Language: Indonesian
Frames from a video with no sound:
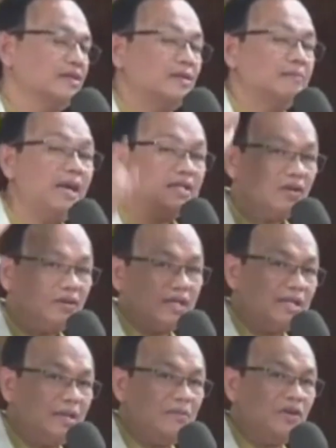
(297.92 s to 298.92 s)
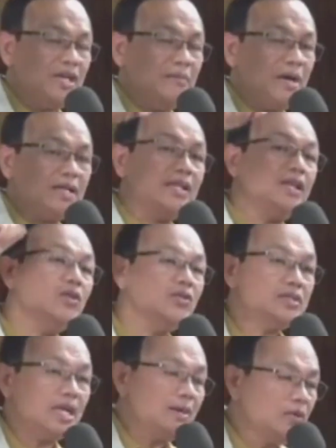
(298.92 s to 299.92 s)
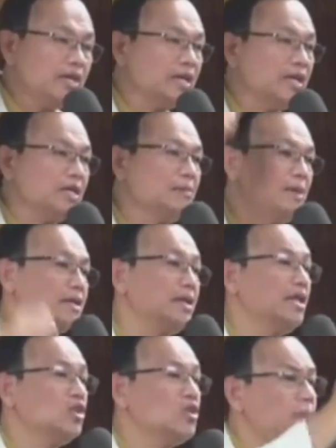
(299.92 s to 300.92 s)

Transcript: Besok kita mungkin mati, lusa mungkin kita mati itu